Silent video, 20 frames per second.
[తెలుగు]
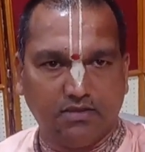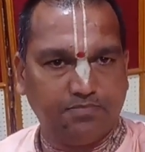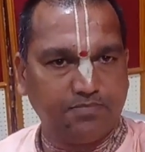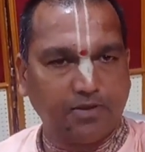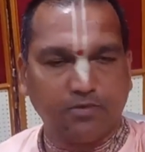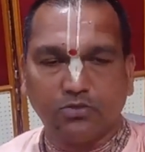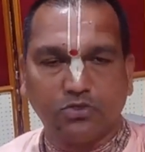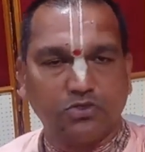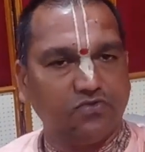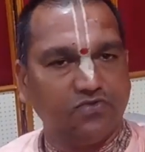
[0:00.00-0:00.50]

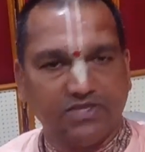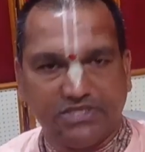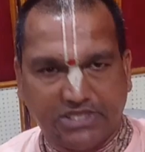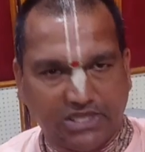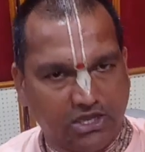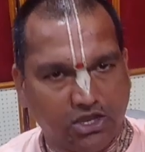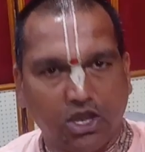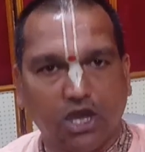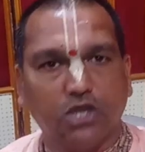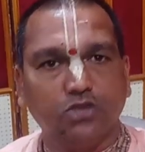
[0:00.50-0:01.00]
ప్రభుత్వం అయితే
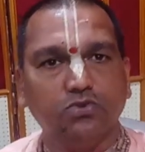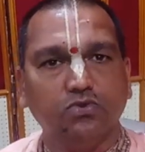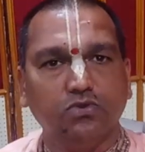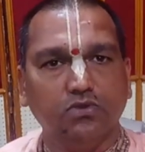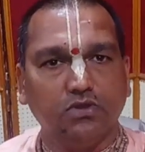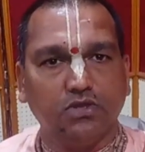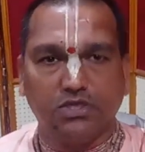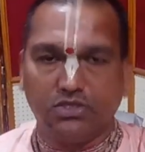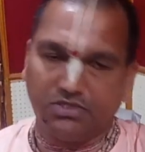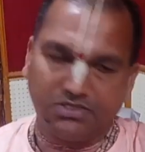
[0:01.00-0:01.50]
కాదు
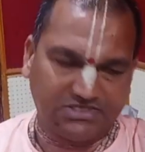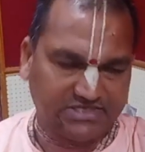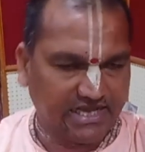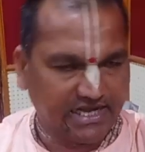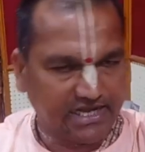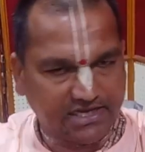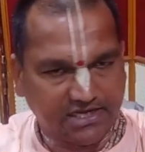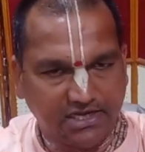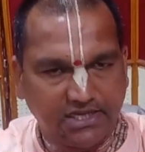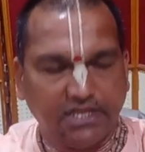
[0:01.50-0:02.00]
ఎందుకంటే
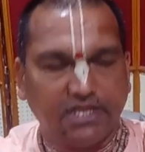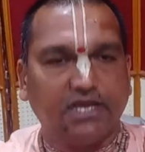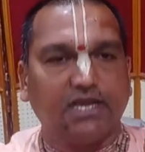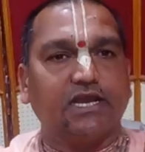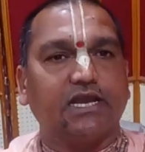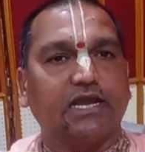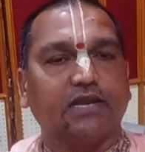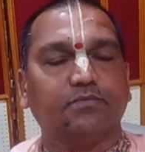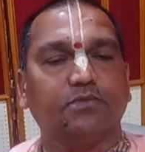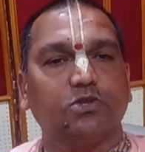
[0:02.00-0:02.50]
చాలా క్లియర్గా
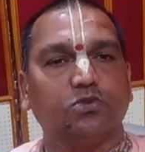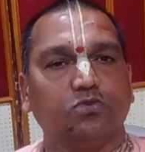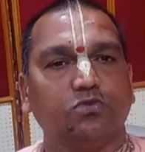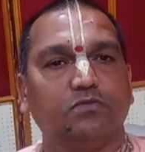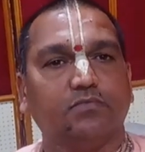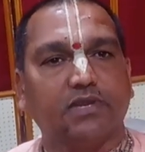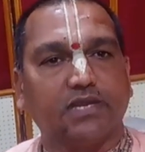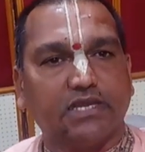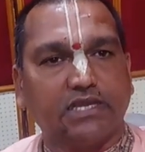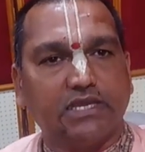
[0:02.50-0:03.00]

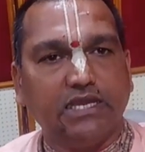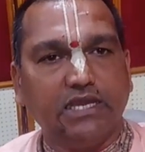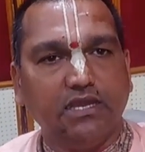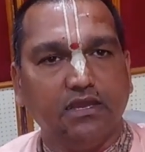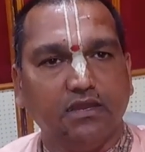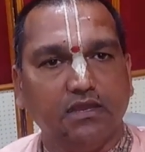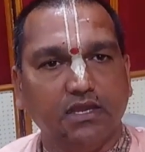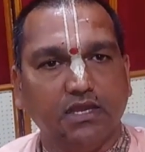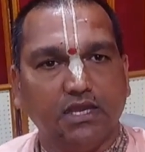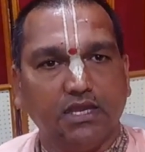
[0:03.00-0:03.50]
కనబడుతుంది మనకి
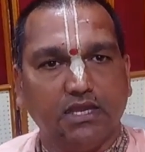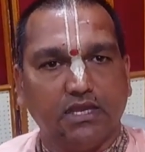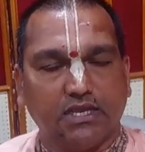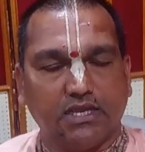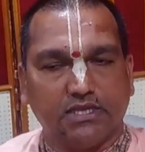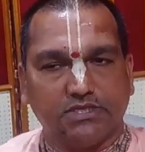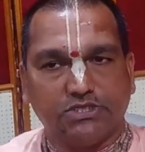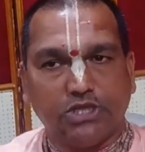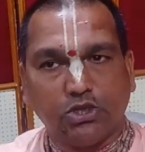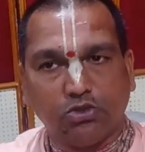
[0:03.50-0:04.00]

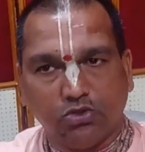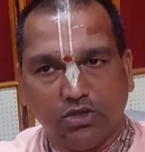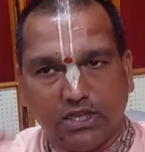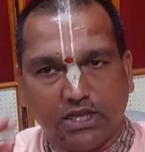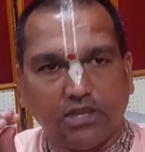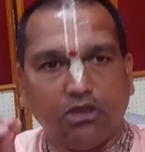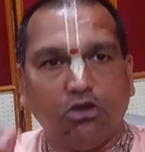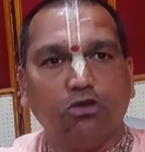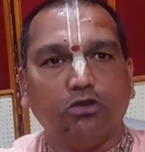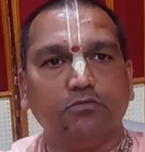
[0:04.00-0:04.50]

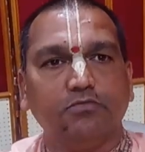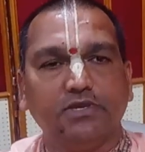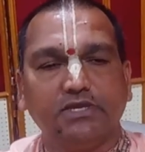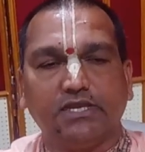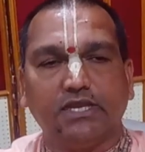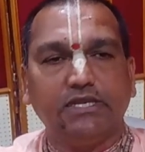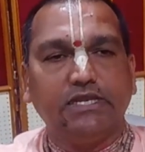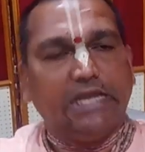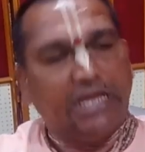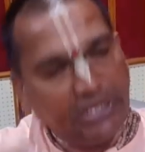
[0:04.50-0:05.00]
సెక్యులర్ గవర్నమెంట్
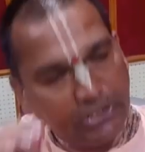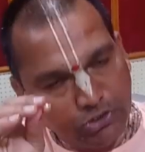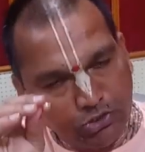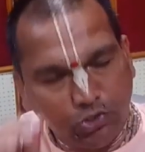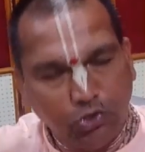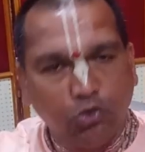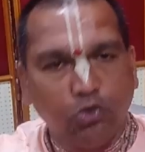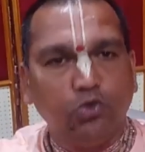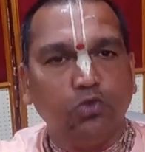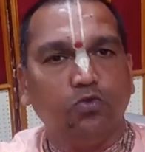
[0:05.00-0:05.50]
అంటే
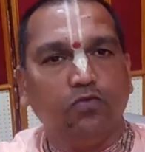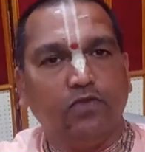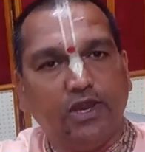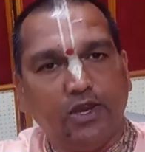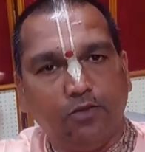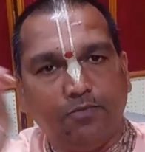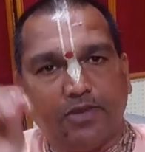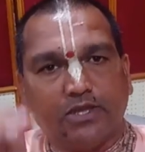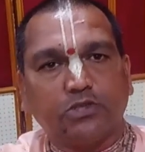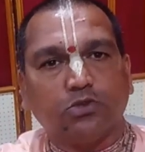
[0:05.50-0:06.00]
ఎందులోనూ
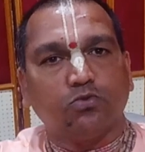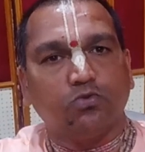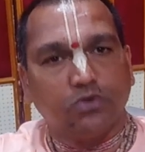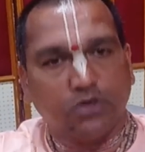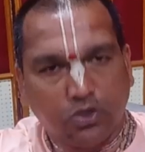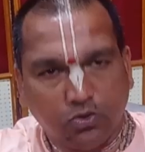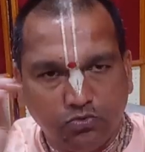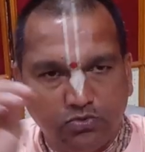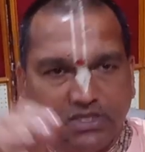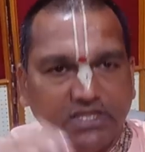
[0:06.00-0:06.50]
వేలు
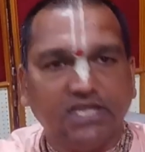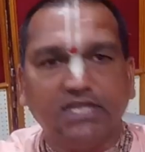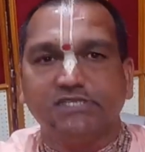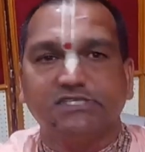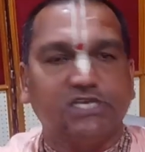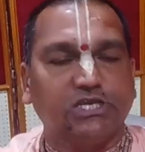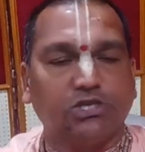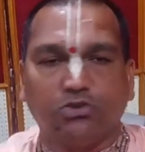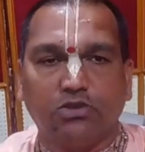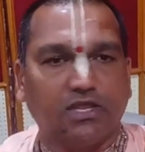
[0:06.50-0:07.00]
పెట్టకుండా ఉంటే దాన్ని
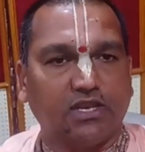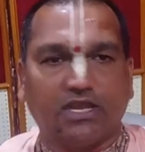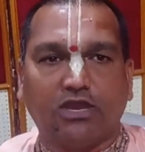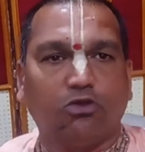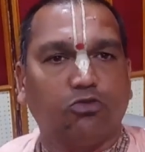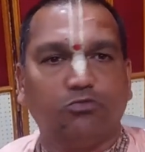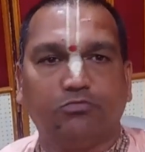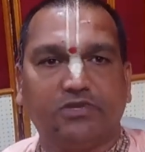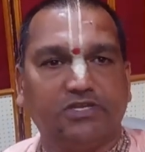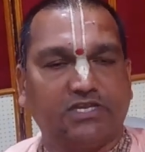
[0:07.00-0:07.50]
సెక్యులర్
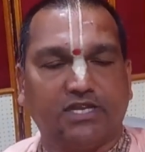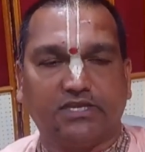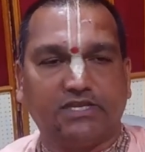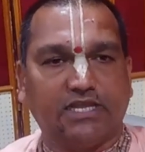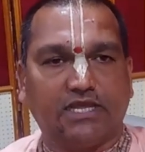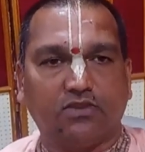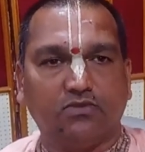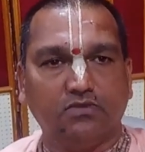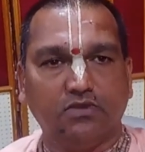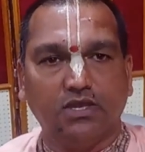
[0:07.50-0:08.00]
గవర్నమెంట్
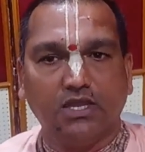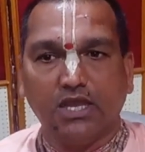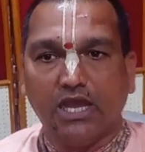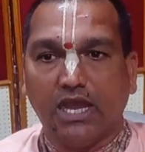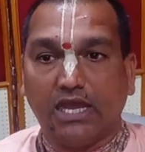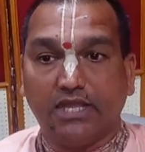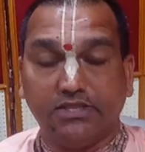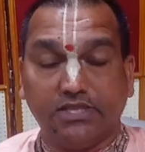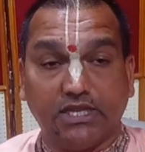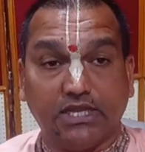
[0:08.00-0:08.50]
అంటారు
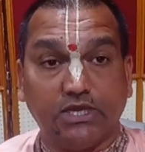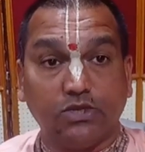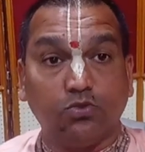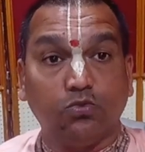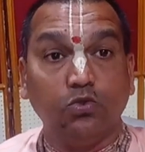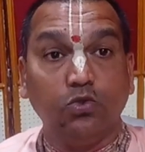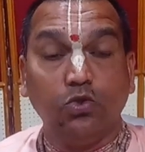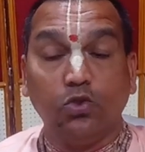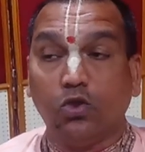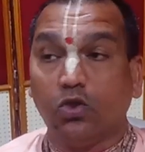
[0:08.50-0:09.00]
అంతేగాని
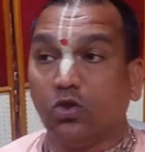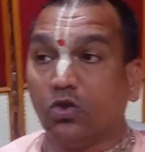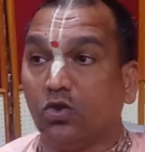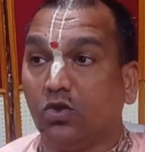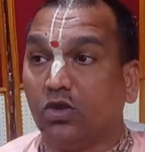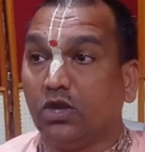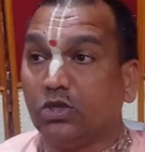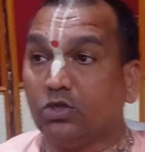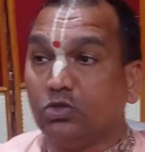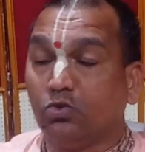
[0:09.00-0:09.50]
గుళ్ళో
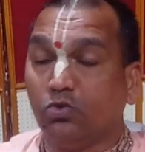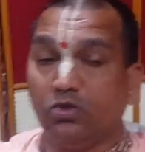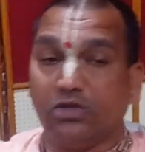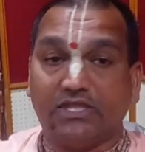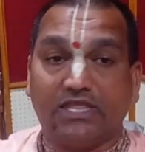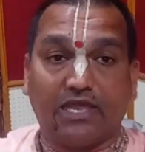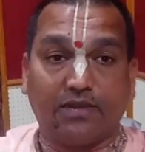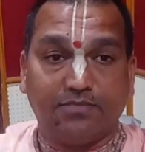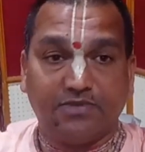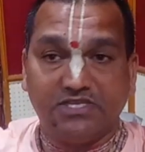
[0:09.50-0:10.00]
లడ్డూలకు
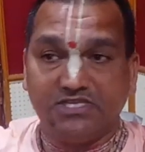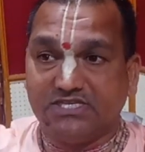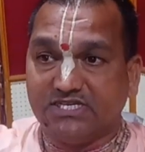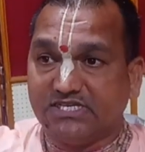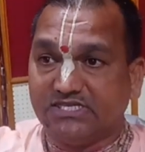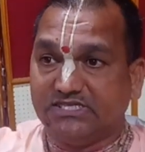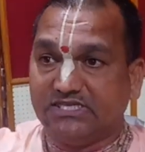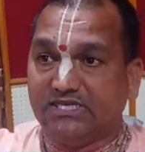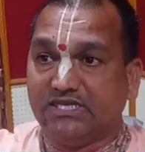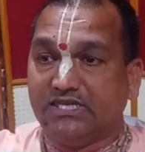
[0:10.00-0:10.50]
ధర
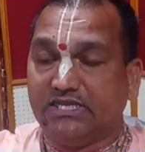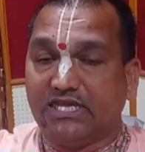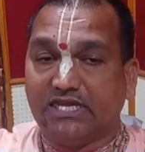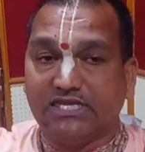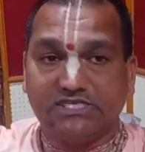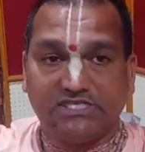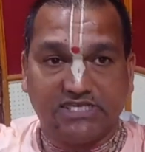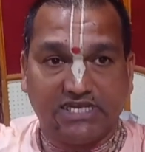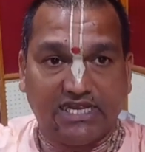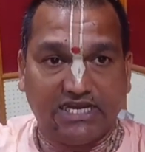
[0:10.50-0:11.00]
పెంచేసి
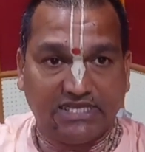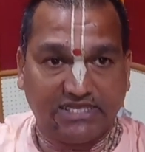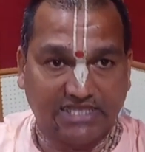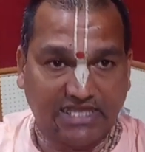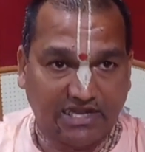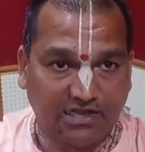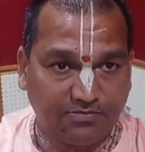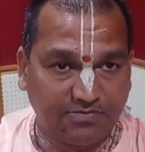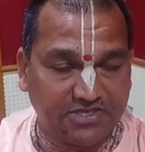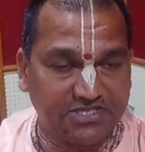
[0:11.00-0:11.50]
దర్శనాలకి
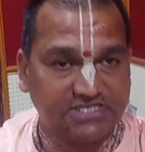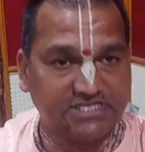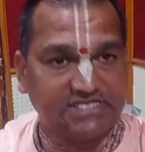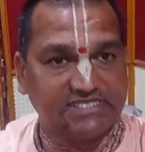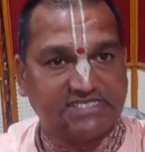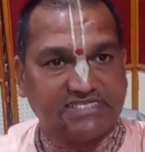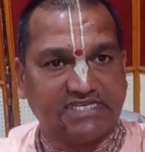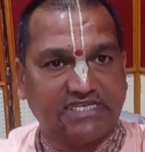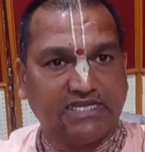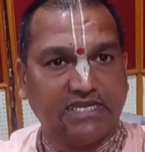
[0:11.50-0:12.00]
ధరలు
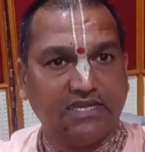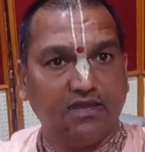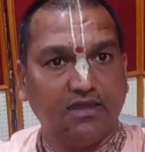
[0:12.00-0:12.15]
పెంచేసి